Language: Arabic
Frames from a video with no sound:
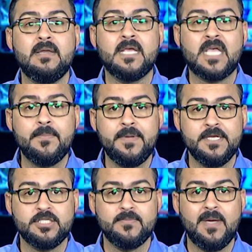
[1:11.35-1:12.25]
لكبح
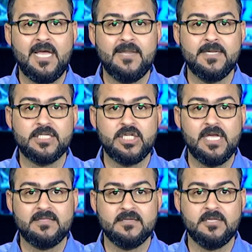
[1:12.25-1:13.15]
جماح
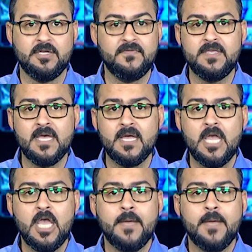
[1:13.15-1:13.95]
الميليشيات الطائفية